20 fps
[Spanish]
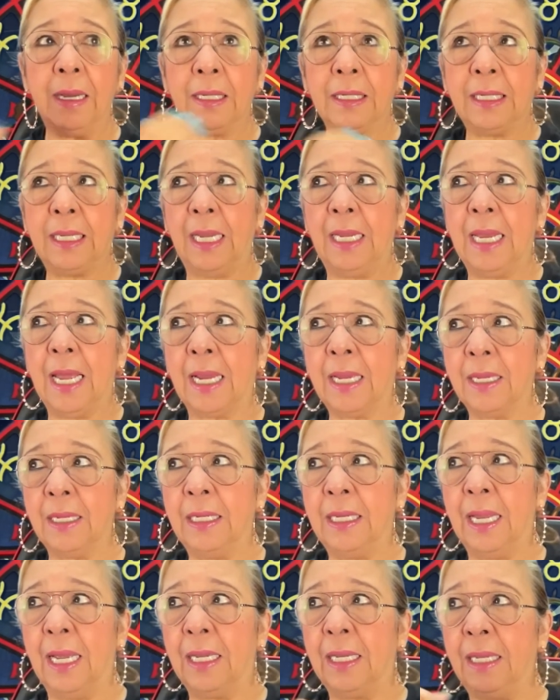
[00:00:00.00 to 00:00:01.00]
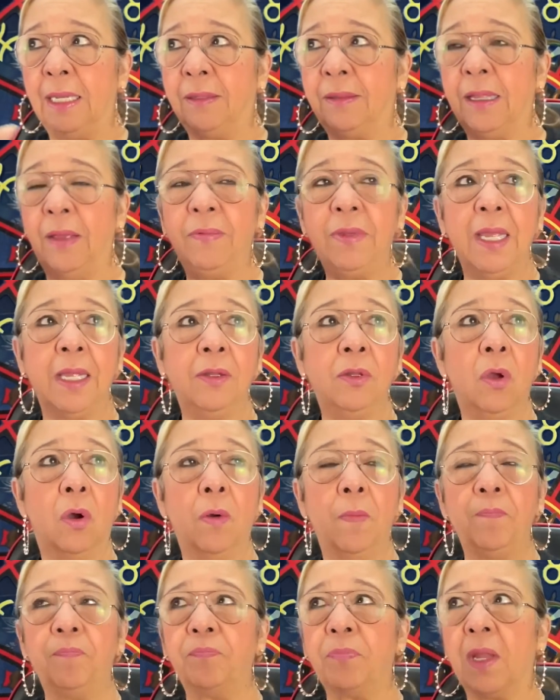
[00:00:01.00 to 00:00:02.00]
que la, esté
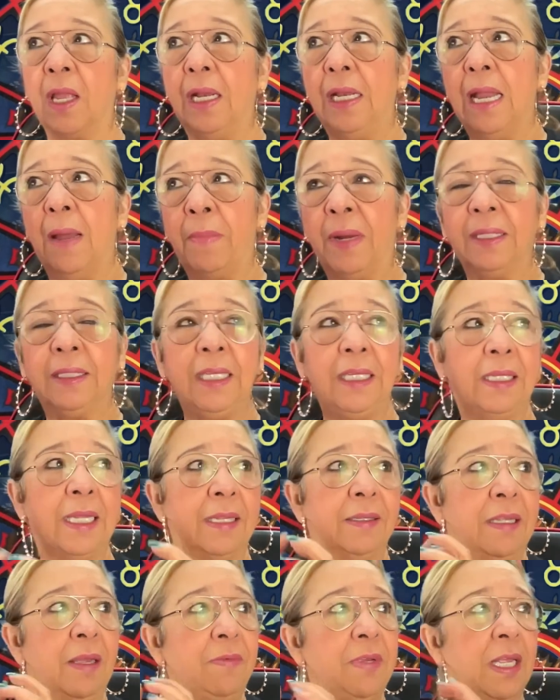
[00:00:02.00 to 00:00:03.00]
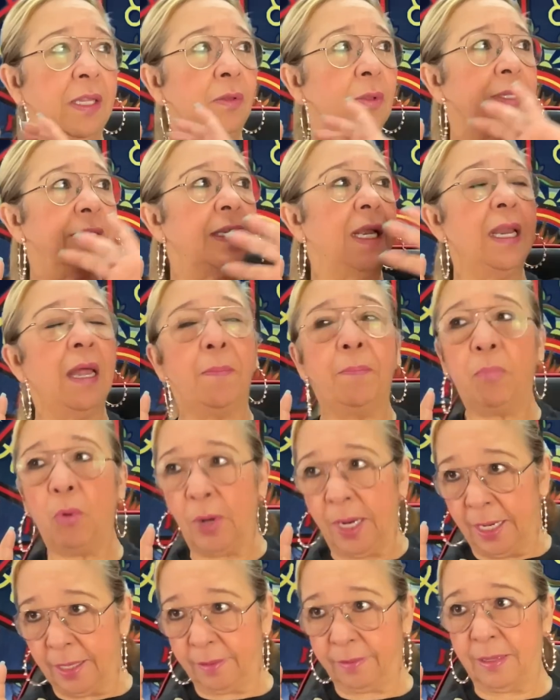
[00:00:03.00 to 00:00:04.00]
viendo, la matita esté viendo hacia la
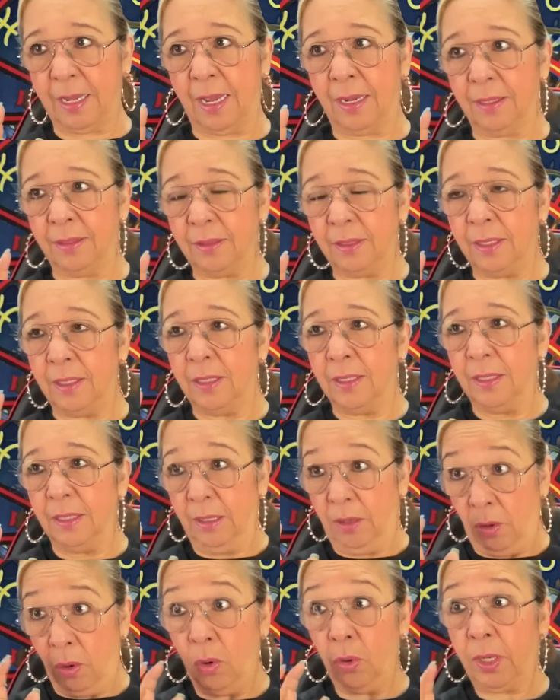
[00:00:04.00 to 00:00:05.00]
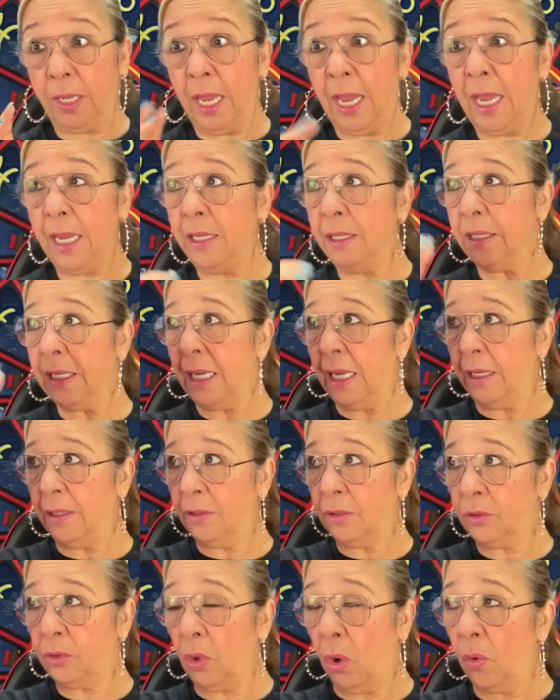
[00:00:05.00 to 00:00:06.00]
puerta, ¿ok? Que
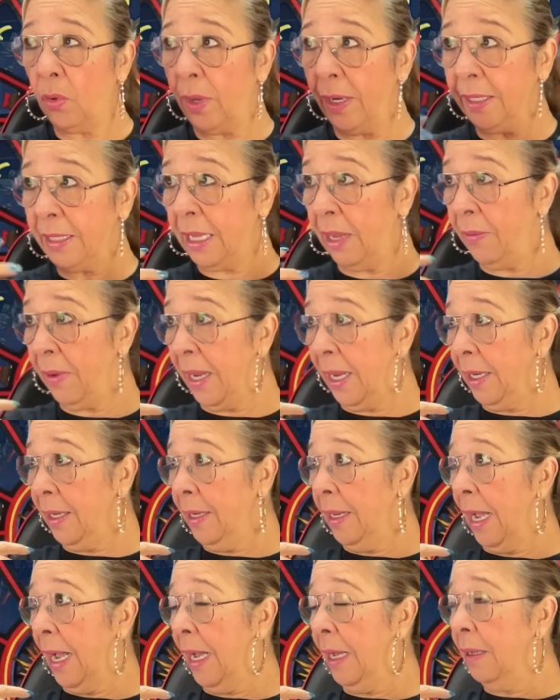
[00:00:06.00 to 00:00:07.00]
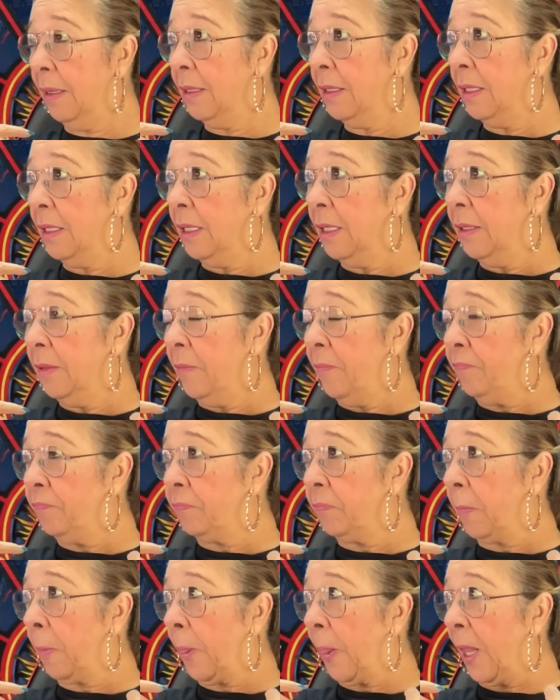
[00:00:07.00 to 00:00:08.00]
todo el que venga,
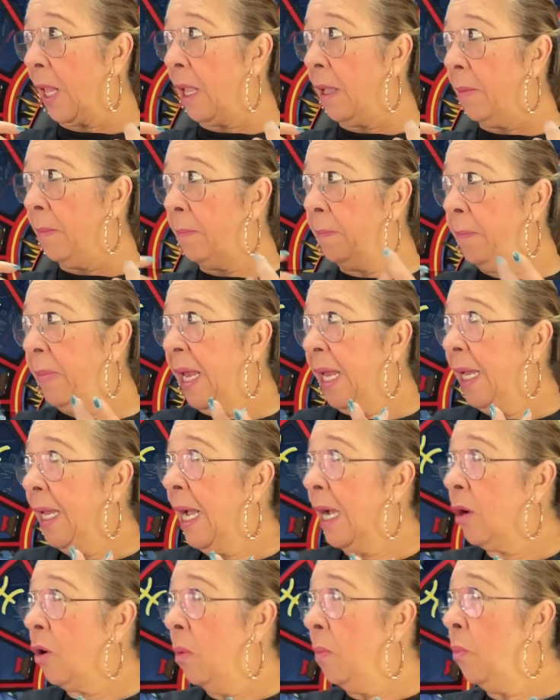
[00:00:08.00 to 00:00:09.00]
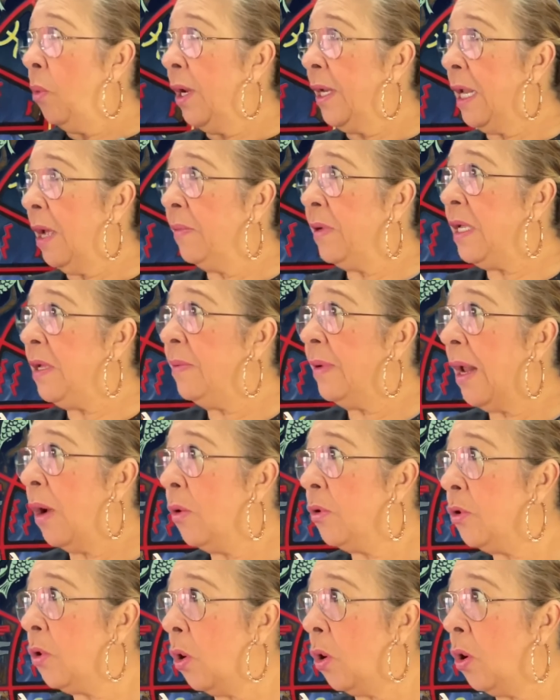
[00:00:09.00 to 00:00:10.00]
venga con buena vibra o
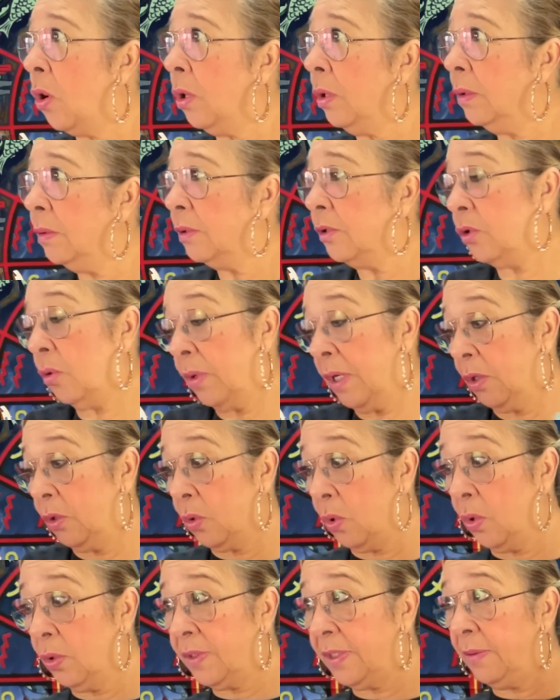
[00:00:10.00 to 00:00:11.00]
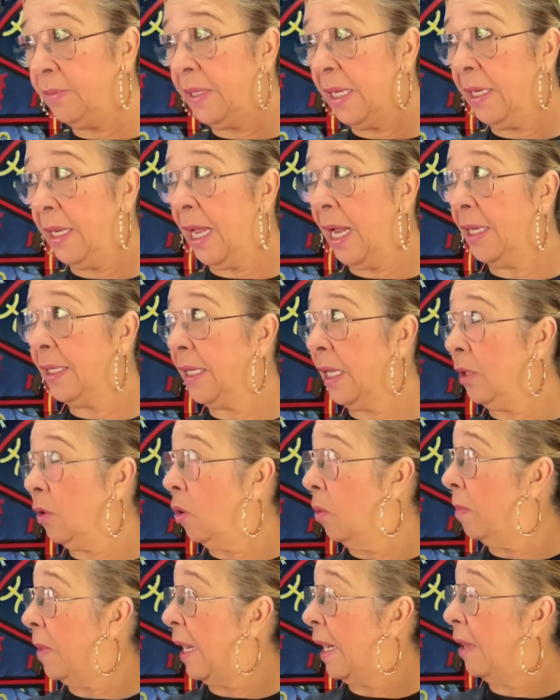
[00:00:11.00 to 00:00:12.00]
no, sobre todo si viene alguien
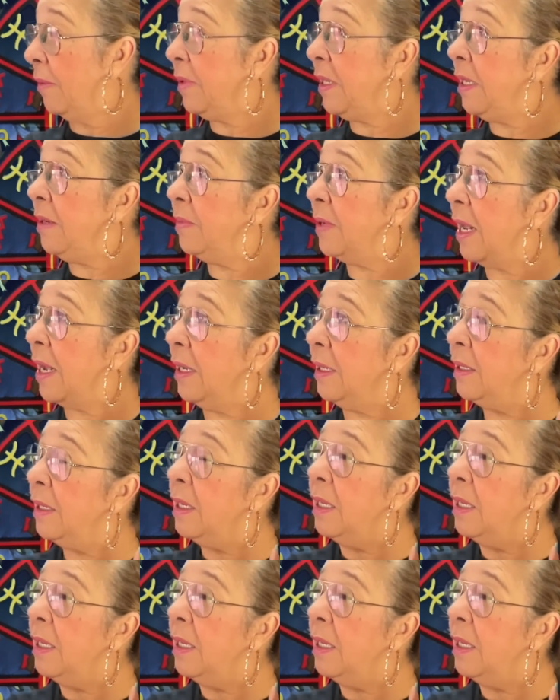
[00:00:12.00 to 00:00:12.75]
con mala vibra,